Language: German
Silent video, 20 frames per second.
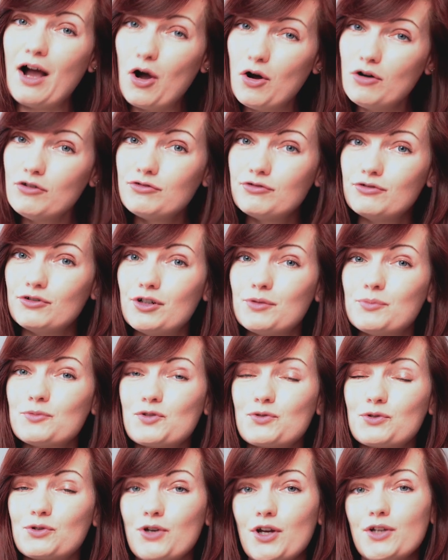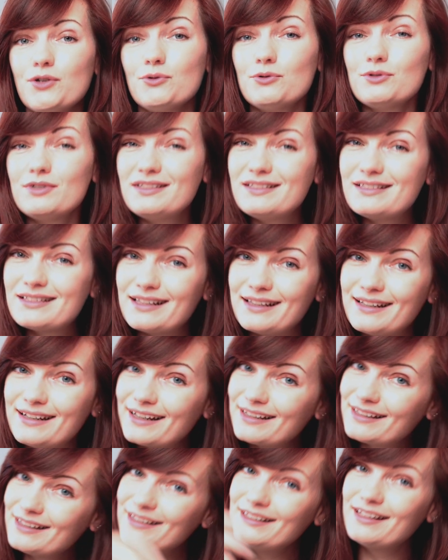aufwölben zu können und diese
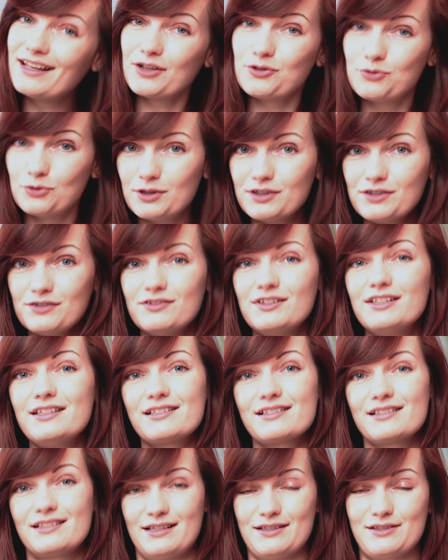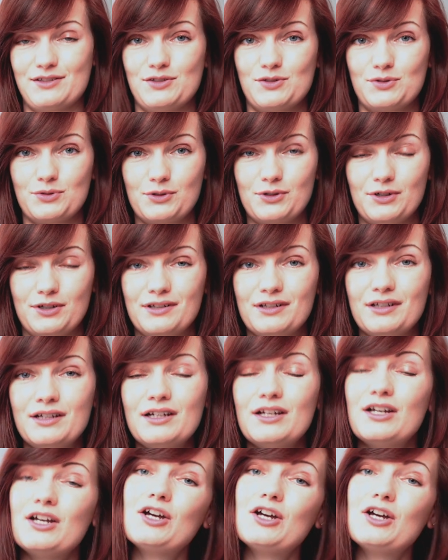Energie da durchfließen lassen zu können.